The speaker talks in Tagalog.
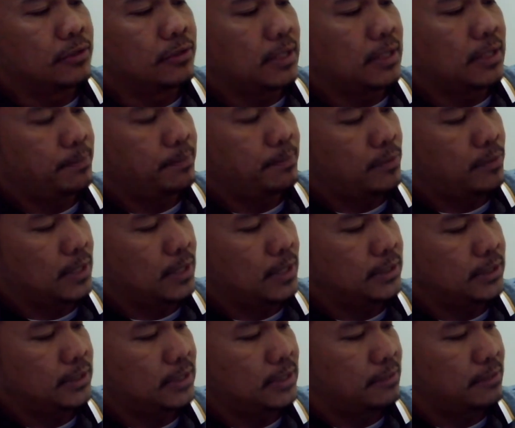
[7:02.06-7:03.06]
Yun lang po
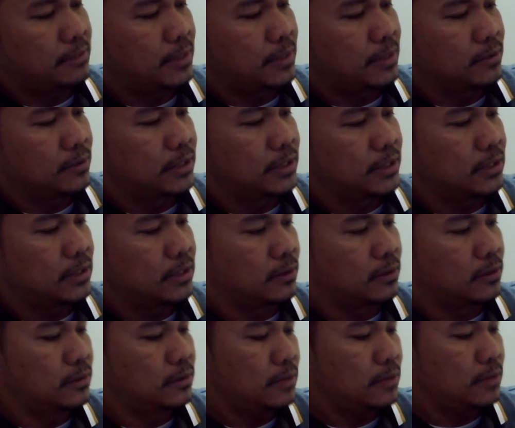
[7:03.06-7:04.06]
guys ang meron
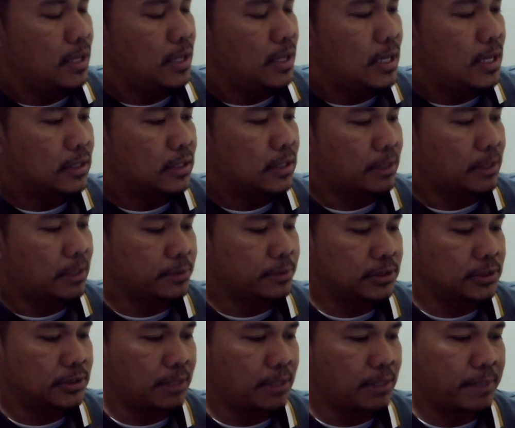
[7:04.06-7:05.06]
dito.
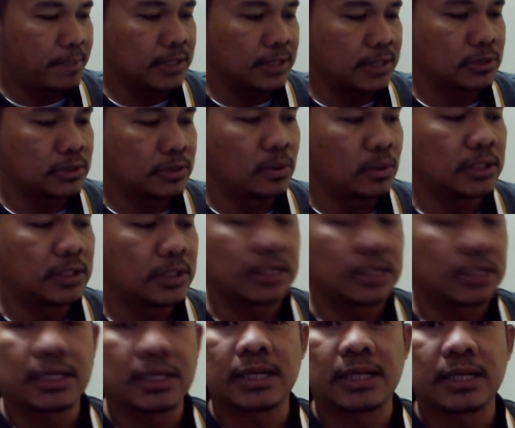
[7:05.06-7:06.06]
Tapos napakasulit
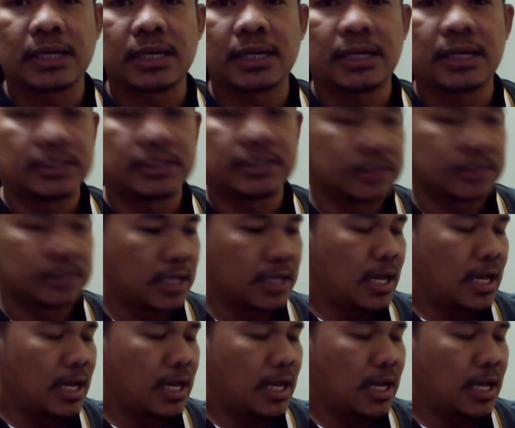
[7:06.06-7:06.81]
na talaga guys.